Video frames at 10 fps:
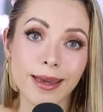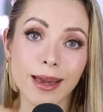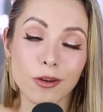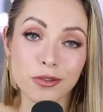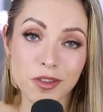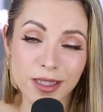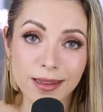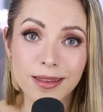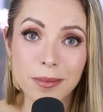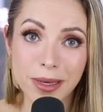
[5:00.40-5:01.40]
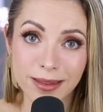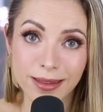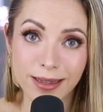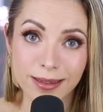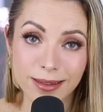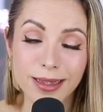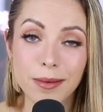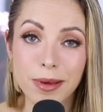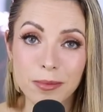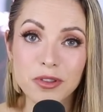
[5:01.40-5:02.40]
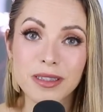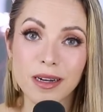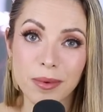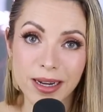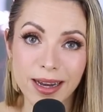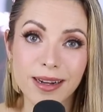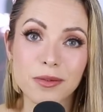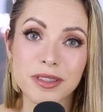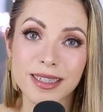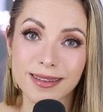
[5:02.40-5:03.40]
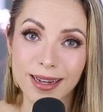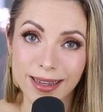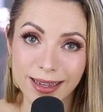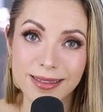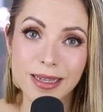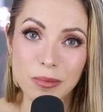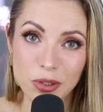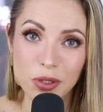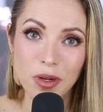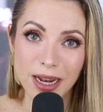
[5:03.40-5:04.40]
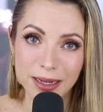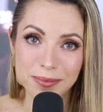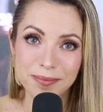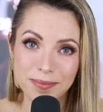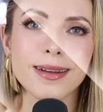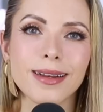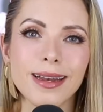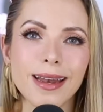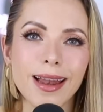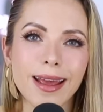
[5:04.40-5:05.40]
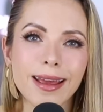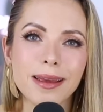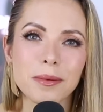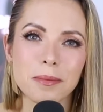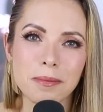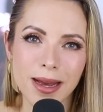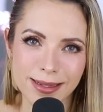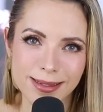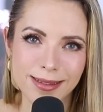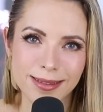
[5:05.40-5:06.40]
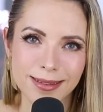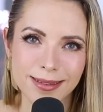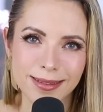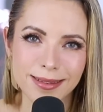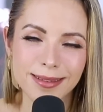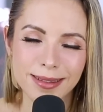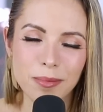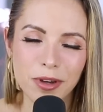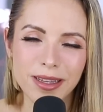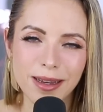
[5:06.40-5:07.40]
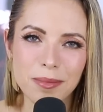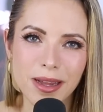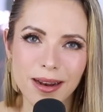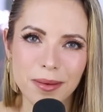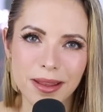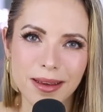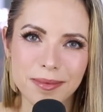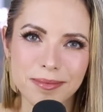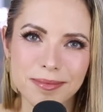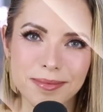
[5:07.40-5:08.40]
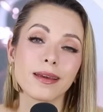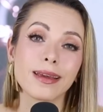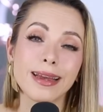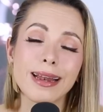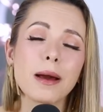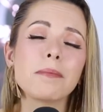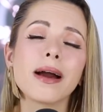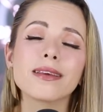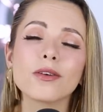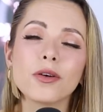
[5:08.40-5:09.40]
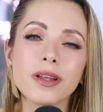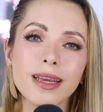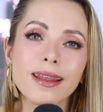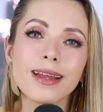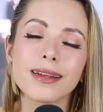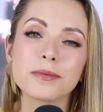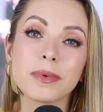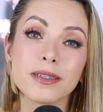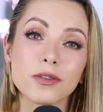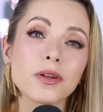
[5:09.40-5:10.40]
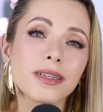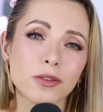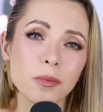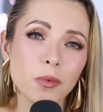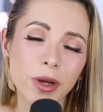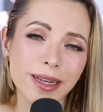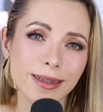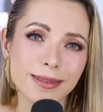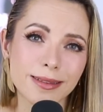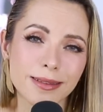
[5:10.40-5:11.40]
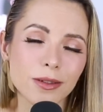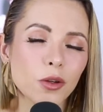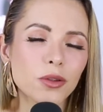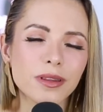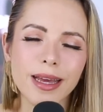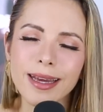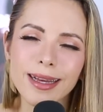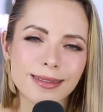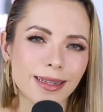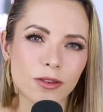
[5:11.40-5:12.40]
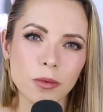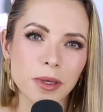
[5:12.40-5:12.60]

Que constantemente debemos de trabajar en nuestra inteligencia emocional. Lee más. Te puede cambiar la vida. Que la mayoría de las personas son buenas. No tengas tanto